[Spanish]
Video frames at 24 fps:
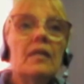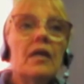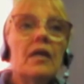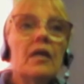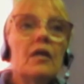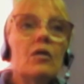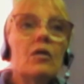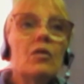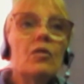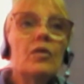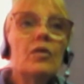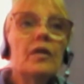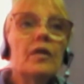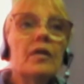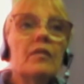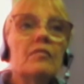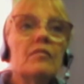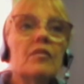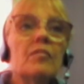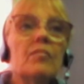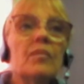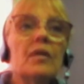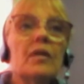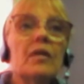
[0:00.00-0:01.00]
tengo de que
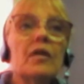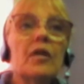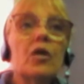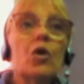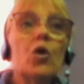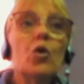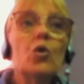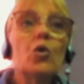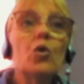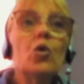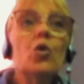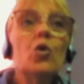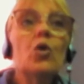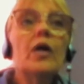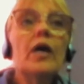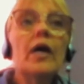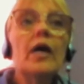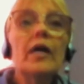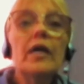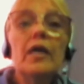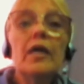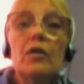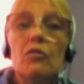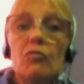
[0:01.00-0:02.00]
se me
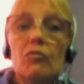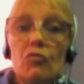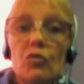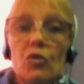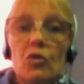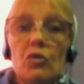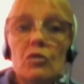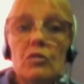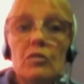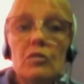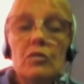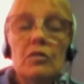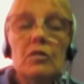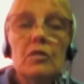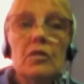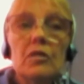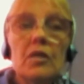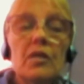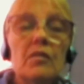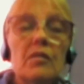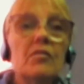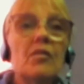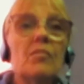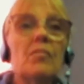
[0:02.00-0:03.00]
reconozca esto
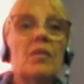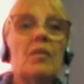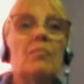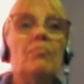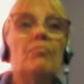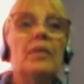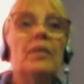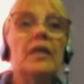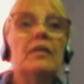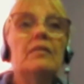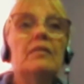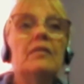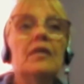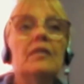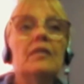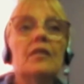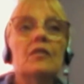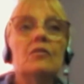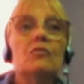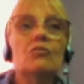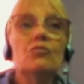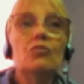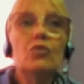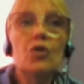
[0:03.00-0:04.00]
y se me preste
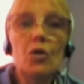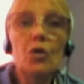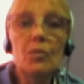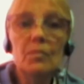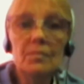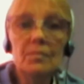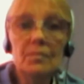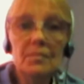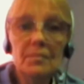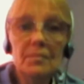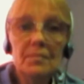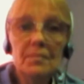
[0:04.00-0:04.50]
atención.